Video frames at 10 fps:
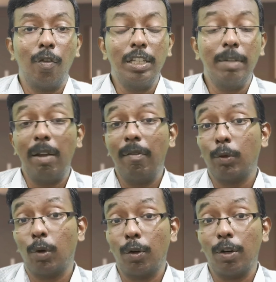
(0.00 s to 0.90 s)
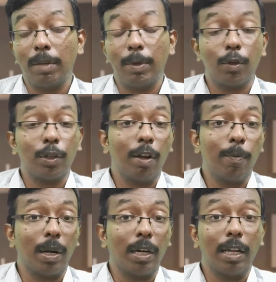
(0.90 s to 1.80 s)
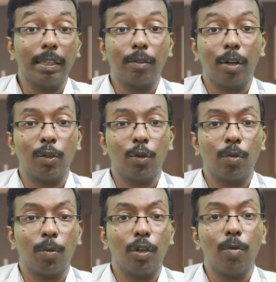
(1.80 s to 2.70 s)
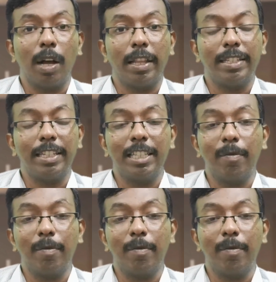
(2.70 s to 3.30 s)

ஃபோர் ஜிபி வித் ஒன் டுவெண்டி ஜிபி ஸ்டோரேஜ் விலை பன்னெண்டாயிரத்தி தொள்ளாயிரத்தி தொண்ணூத்தொம்பதுக்கும் அது சிக்ஸ்